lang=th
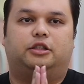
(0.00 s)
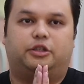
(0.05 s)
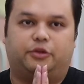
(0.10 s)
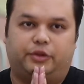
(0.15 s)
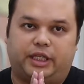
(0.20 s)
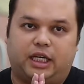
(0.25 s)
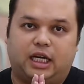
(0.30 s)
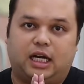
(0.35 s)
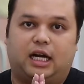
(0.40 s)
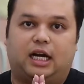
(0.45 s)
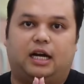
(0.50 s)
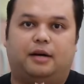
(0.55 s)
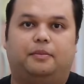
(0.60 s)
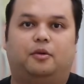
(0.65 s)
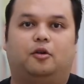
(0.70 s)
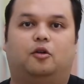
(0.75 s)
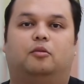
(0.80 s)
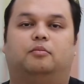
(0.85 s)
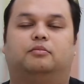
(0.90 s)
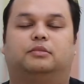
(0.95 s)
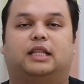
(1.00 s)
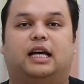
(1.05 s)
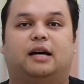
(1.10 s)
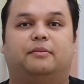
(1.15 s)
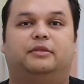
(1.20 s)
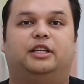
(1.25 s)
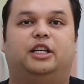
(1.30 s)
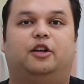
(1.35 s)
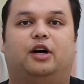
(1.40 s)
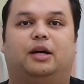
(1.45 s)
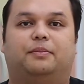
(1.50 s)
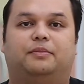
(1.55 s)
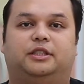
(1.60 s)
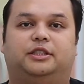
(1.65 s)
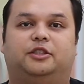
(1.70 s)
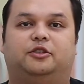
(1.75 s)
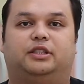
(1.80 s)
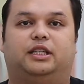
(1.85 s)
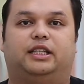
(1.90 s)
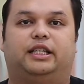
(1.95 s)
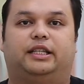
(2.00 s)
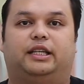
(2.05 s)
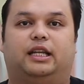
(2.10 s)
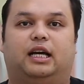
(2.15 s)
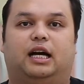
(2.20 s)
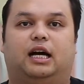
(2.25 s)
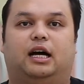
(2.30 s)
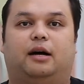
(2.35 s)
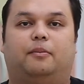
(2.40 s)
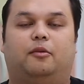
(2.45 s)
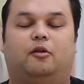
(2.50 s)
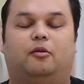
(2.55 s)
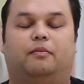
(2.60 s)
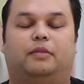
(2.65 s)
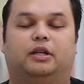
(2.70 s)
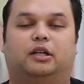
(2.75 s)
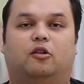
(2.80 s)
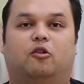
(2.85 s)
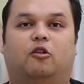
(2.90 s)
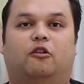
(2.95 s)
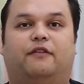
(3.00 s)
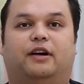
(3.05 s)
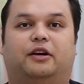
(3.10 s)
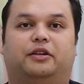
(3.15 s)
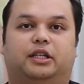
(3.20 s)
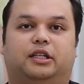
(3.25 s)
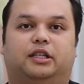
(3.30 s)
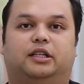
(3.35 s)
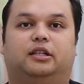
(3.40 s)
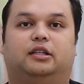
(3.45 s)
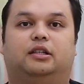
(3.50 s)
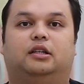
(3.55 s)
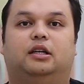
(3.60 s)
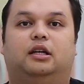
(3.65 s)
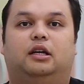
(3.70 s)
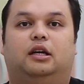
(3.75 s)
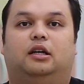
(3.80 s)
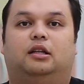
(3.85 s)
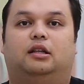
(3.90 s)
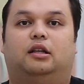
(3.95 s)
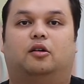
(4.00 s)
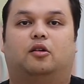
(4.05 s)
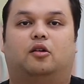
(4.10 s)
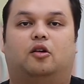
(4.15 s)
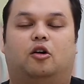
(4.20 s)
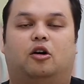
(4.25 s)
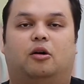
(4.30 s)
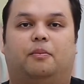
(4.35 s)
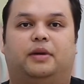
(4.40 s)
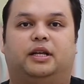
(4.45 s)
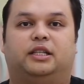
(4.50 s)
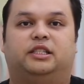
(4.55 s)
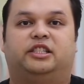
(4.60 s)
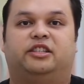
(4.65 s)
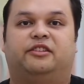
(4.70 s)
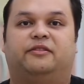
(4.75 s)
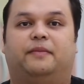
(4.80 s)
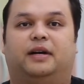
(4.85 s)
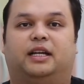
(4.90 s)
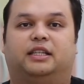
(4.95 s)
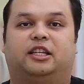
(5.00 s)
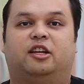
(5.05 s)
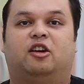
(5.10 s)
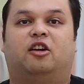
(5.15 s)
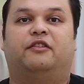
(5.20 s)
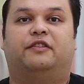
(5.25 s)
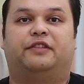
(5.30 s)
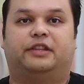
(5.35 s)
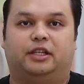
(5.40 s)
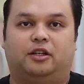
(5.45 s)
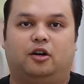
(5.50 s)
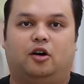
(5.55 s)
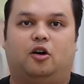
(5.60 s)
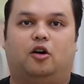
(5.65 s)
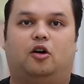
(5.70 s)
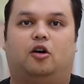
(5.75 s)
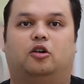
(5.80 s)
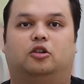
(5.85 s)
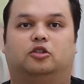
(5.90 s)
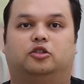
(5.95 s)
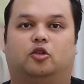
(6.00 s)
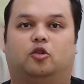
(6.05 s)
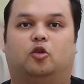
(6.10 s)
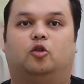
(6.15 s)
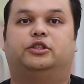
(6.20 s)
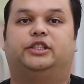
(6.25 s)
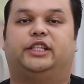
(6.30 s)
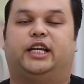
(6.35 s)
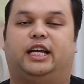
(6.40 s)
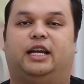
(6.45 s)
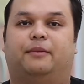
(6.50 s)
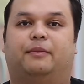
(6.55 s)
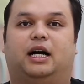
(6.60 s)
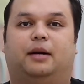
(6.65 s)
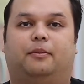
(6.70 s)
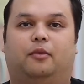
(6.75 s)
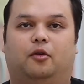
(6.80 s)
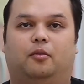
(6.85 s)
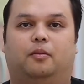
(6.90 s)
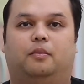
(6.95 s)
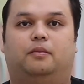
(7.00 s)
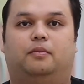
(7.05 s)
สวัสดีครับ ผมตั้มธีรวัตรพึ่งสุจริตนะครับผมเป็น co-founder แล้วก็เป็น Chief Marketing Officer ของ c h o c o c m ครับผม